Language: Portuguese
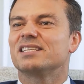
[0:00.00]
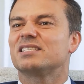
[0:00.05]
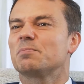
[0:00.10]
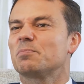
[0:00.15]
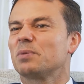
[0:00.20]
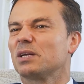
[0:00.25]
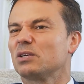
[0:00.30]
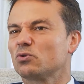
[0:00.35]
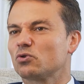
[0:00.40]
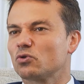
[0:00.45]
esse
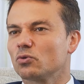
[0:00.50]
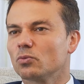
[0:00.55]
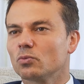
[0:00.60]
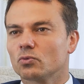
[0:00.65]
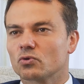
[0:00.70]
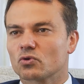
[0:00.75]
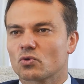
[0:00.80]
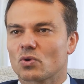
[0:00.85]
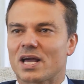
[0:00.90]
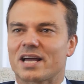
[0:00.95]
plano
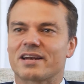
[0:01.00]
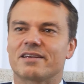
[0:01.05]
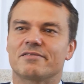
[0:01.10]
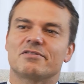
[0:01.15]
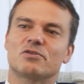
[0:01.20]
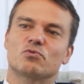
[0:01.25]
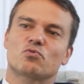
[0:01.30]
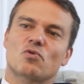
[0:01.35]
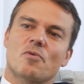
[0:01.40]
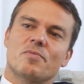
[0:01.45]
submuscular
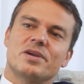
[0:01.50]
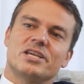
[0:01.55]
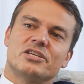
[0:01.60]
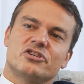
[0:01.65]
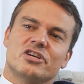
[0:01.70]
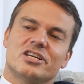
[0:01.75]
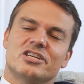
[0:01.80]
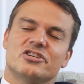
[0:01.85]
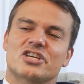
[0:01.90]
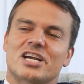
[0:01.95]

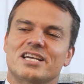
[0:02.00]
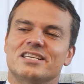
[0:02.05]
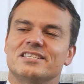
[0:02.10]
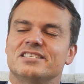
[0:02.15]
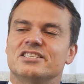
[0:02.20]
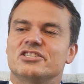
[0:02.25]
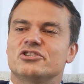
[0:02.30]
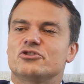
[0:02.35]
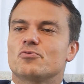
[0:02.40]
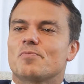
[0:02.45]
eventualmente ele já
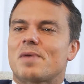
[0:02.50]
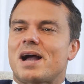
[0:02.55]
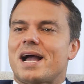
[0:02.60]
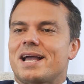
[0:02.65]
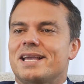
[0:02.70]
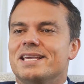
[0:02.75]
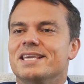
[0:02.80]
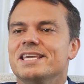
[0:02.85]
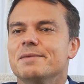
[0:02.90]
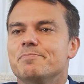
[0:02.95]
existe uma
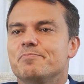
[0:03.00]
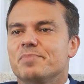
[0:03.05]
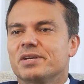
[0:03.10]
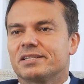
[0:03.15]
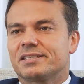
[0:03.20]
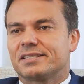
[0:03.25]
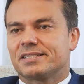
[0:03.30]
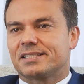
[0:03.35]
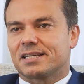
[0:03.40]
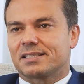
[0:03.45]

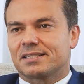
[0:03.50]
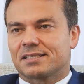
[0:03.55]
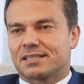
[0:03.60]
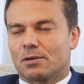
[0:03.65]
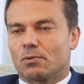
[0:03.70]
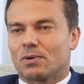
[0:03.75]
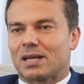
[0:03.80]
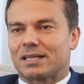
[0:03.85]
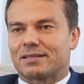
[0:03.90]
hiperdissecção